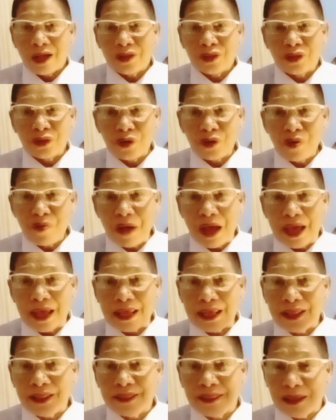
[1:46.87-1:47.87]
through
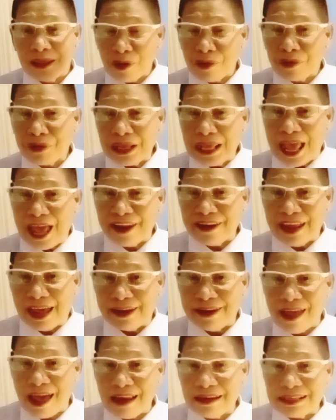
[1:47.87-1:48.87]
my theory and
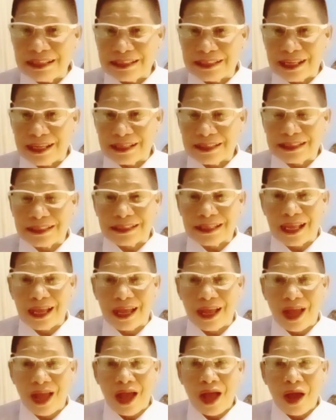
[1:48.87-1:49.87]
analysis
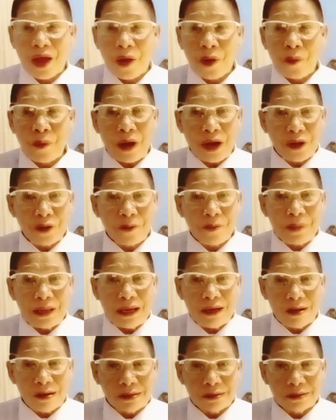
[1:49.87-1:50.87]
where you
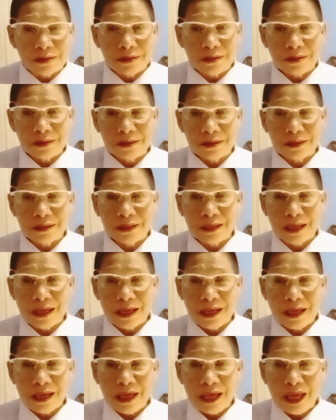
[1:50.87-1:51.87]
belong.
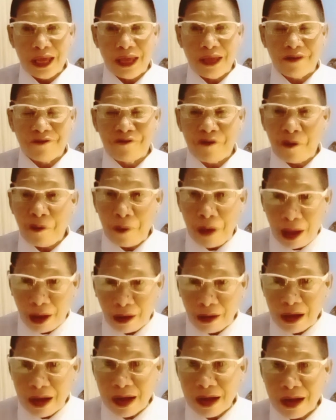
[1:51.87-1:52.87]
If
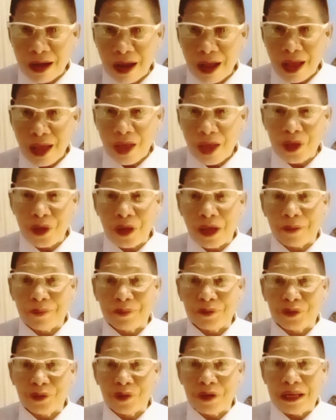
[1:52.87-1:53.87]
where, you
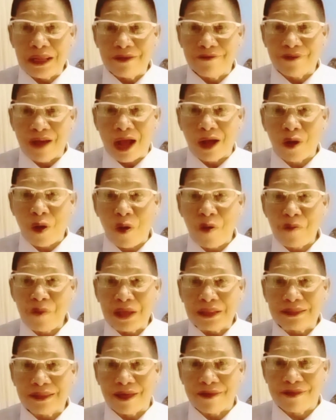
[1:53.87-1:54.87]
have to leave a
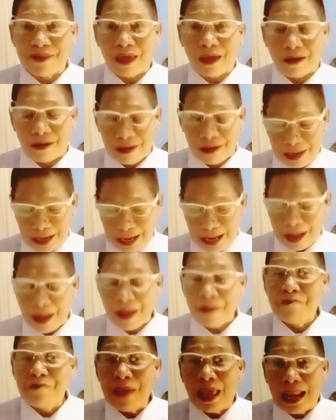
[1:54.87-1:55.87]
comment there
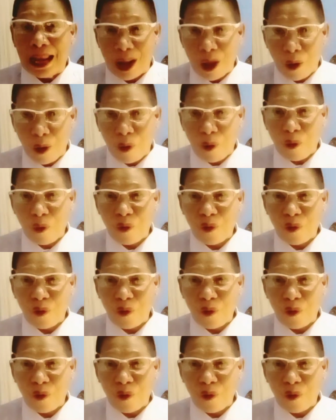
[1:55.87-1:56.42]
below.